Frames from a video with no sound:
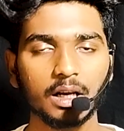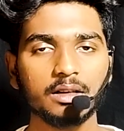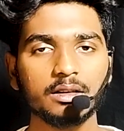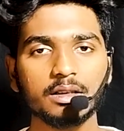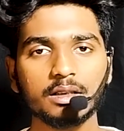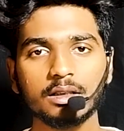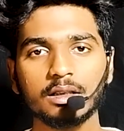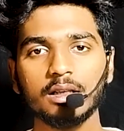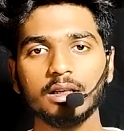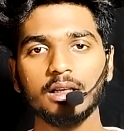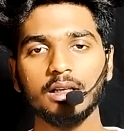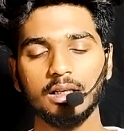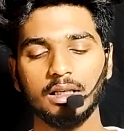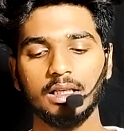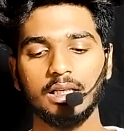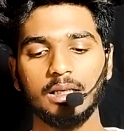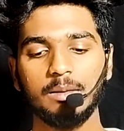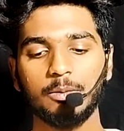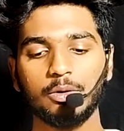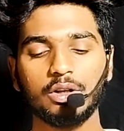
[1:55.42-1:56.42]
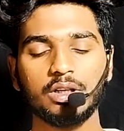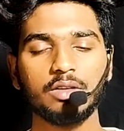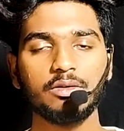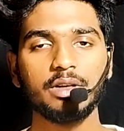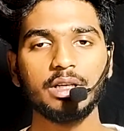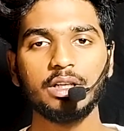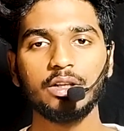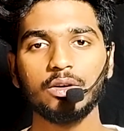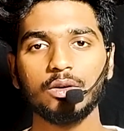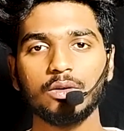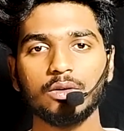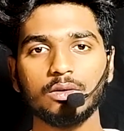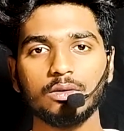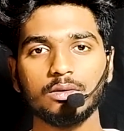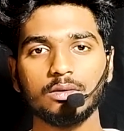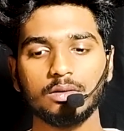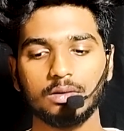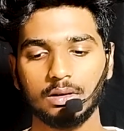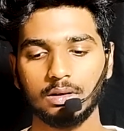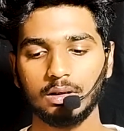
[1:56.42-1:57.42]
అయితే ఈ మొదటి వీడియోలో
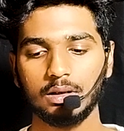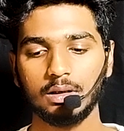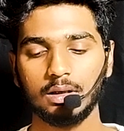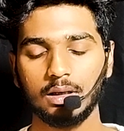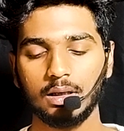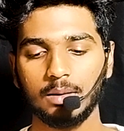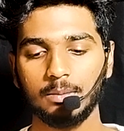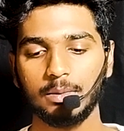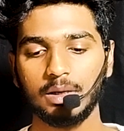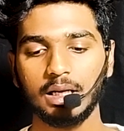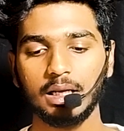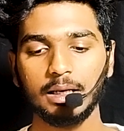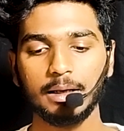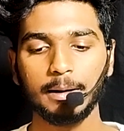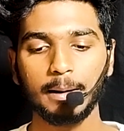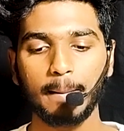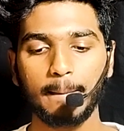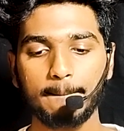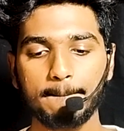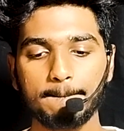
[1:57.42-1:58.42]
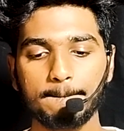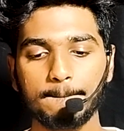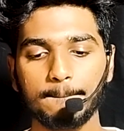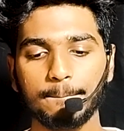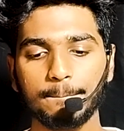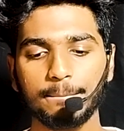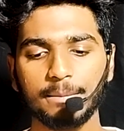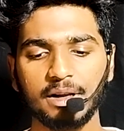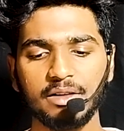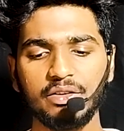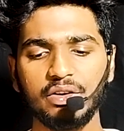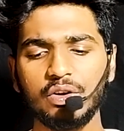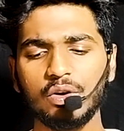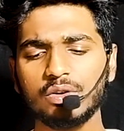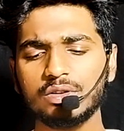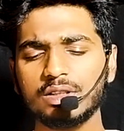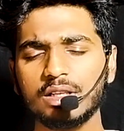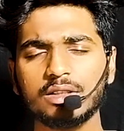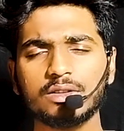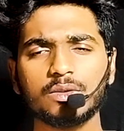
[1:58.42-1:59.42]
మరి ఈ
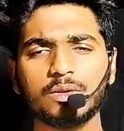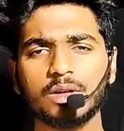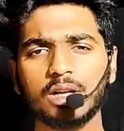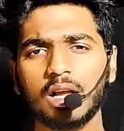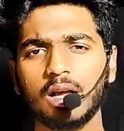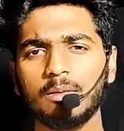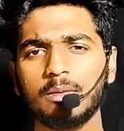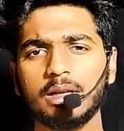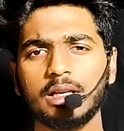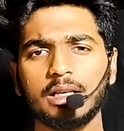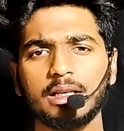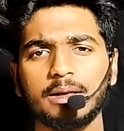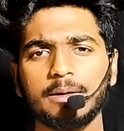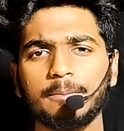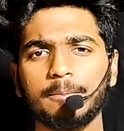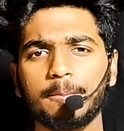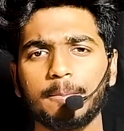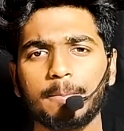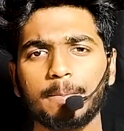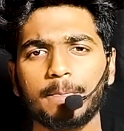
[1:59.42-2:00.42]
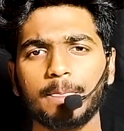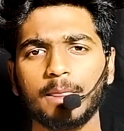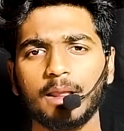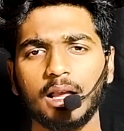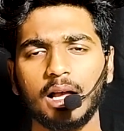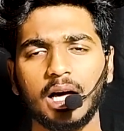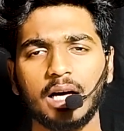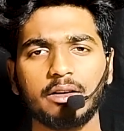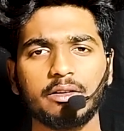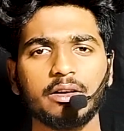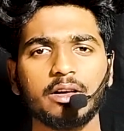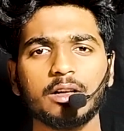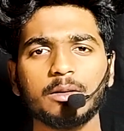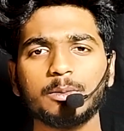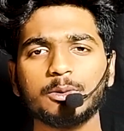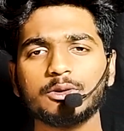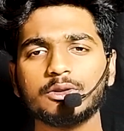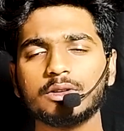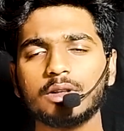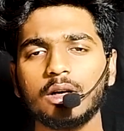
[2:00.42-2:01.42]
వీడియోస్ చేస్తుండగా మరి అరగార
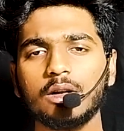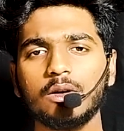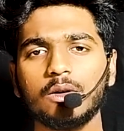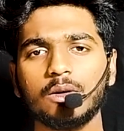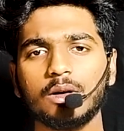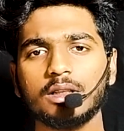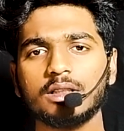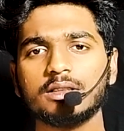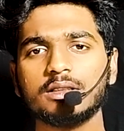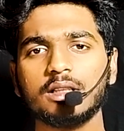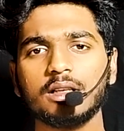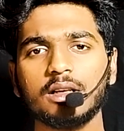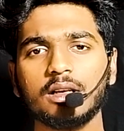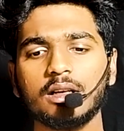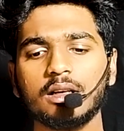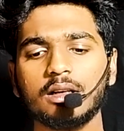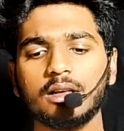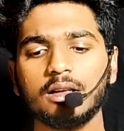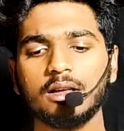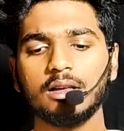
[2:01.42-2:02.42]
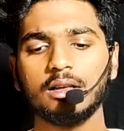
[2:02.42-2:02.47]
పుస్తకాల్లో ఖచ్చితంగా